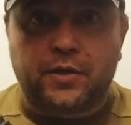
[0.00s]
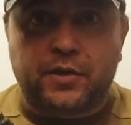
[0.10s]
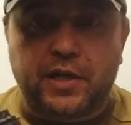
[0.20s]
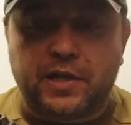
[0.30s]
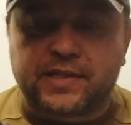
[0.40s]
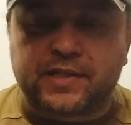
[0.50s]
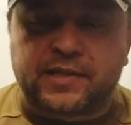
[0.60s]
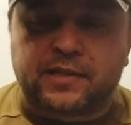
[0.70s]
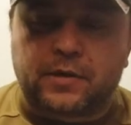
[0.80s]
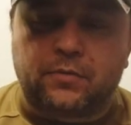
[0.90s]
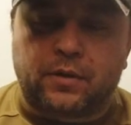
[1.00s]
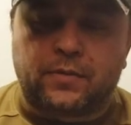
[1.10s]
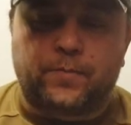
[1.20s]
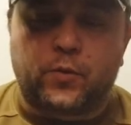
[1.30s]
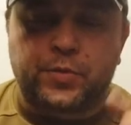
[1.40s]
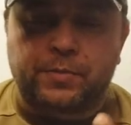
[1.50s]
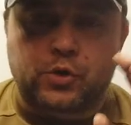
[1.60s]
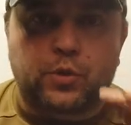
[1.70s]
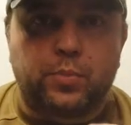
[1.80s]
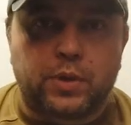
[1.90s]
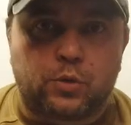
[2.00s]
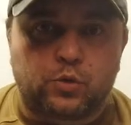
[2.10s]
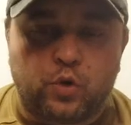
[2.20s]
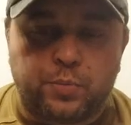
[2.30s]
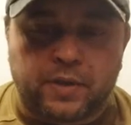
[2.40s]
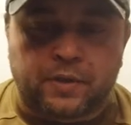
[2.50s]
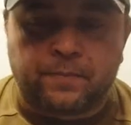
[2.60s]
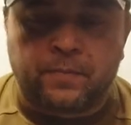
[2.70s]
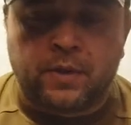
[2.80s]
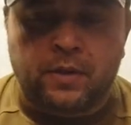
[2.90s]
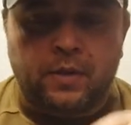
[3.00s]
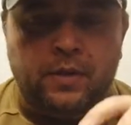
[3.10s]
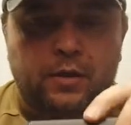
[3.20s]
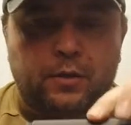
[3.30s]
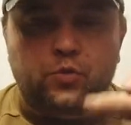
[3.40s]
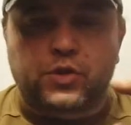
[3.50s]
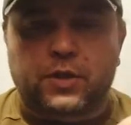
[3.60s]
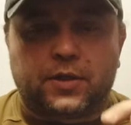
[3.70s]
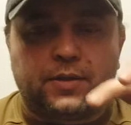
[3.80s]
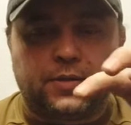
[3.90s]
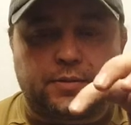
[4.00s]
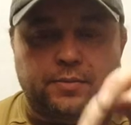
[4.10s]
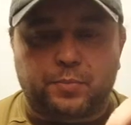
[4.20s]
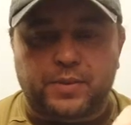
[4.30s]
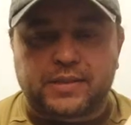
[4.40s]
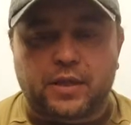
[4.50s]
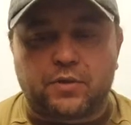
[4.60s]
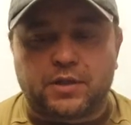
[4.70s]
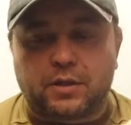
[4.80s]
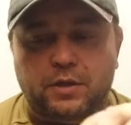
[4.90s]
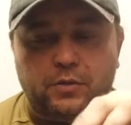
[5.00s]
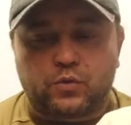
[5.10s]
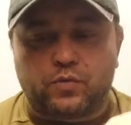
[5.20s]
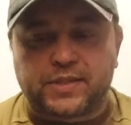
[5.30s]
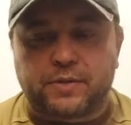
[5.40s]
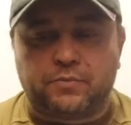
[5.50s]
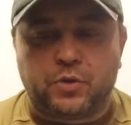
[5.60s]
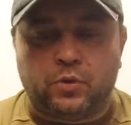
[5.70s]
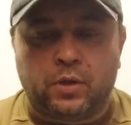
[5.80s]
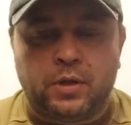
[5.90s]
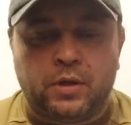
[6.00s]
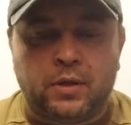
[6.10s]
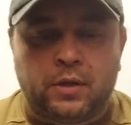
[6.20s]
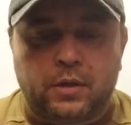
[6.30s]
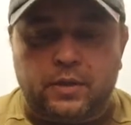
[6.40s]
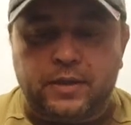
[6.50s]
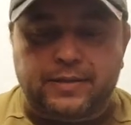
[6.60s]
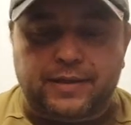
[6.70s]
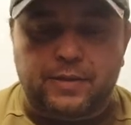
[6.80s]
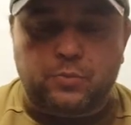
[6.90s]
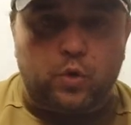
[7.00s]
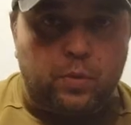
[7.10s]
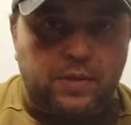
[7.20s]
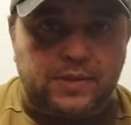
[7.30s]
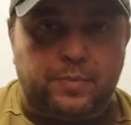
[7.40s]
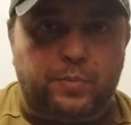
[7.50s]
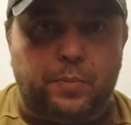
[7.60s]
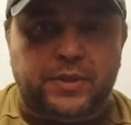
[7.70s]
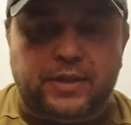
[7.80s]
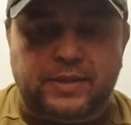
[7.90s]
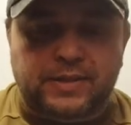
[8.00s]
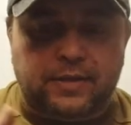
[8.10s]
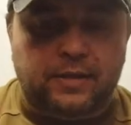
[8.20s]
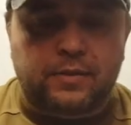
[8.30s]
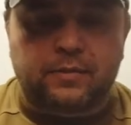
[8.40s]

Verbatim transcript: Еле зацентровал. В общем, чтобы было удобнее, лучше поставить накладку в цевье и таким образом попытаться